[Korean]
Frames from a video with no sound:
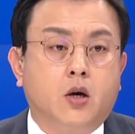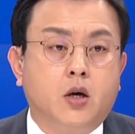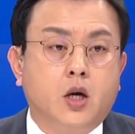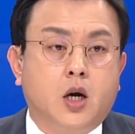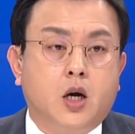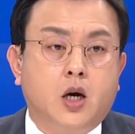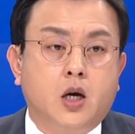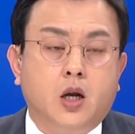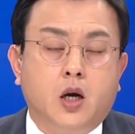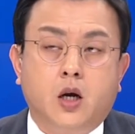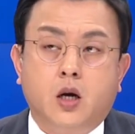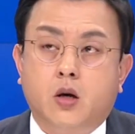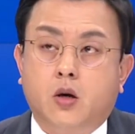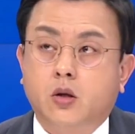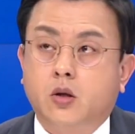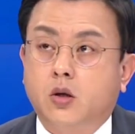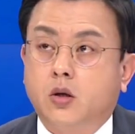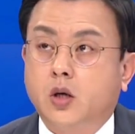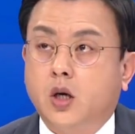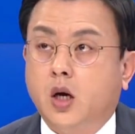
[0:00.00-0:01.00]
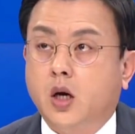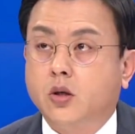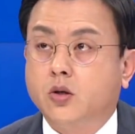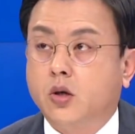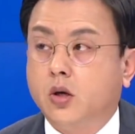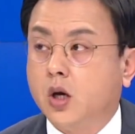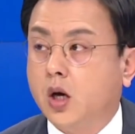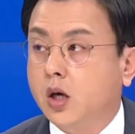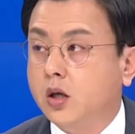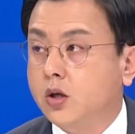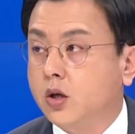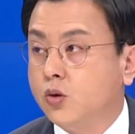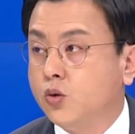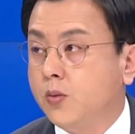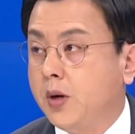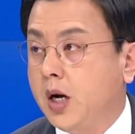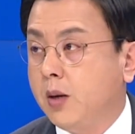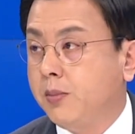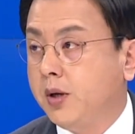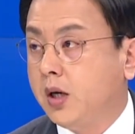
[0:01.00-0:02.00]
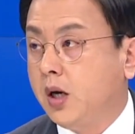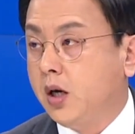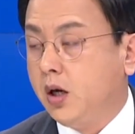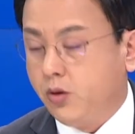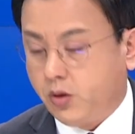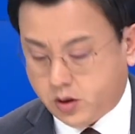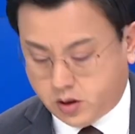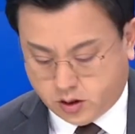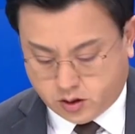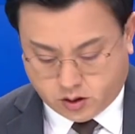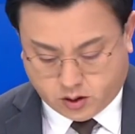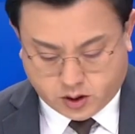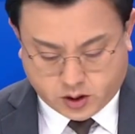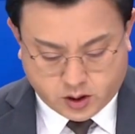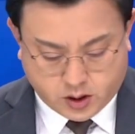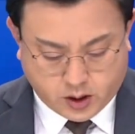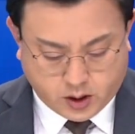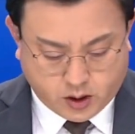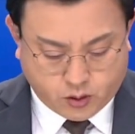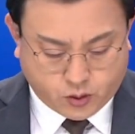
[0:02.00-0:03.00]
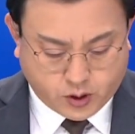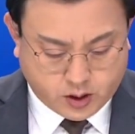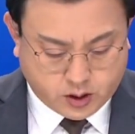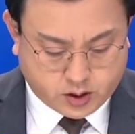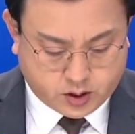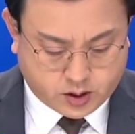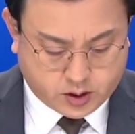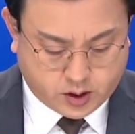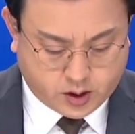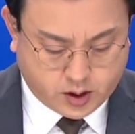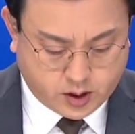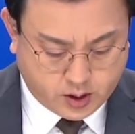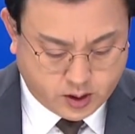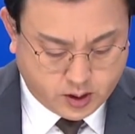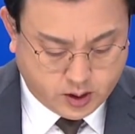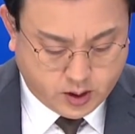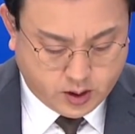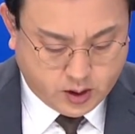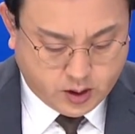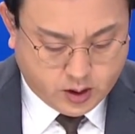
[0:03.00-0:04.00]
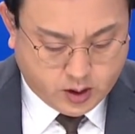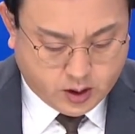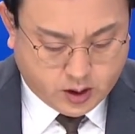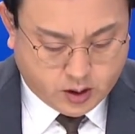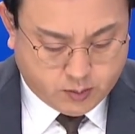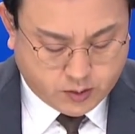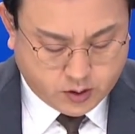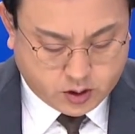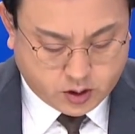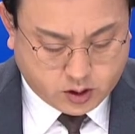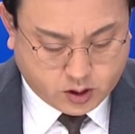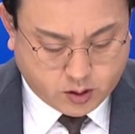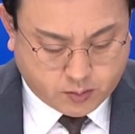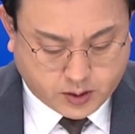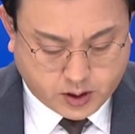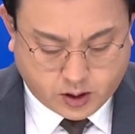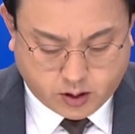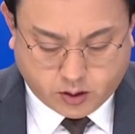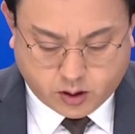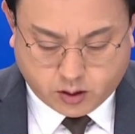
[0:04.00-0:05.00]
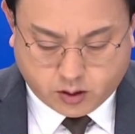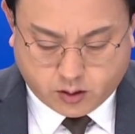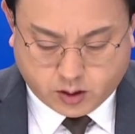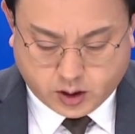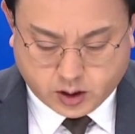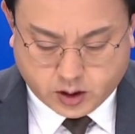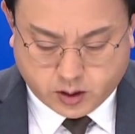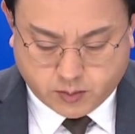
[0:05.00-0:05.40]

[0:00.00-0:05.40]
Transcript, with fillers: 이제 여야 간에 어떻게 저의 이제 좀 합의가 이루어져서 진행이 될지 한번 지켜봐야 될 것